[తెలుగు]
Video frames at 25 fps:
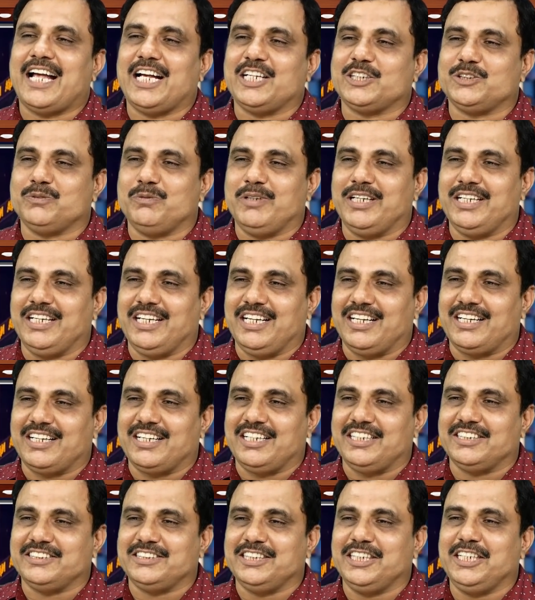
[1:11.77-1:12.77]
హ్యాస్ బీన్
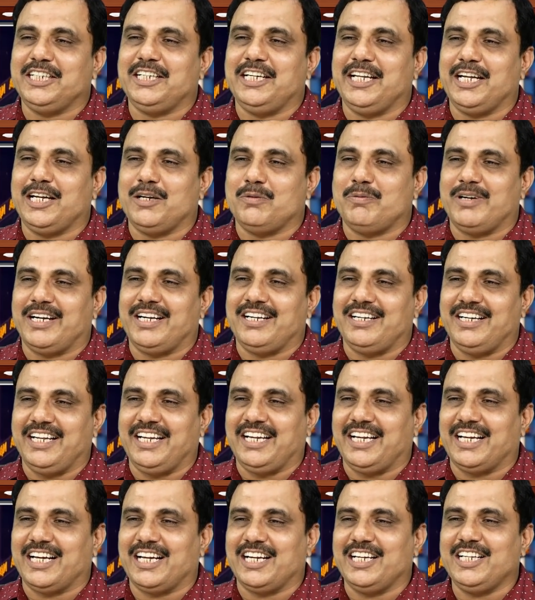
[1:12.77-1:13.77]
ఇంక్రీజింగ్ డే బై
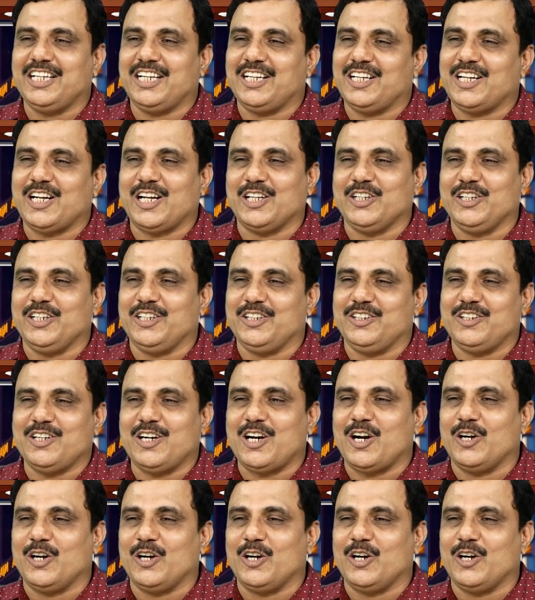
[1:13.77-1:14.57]
డే అని అది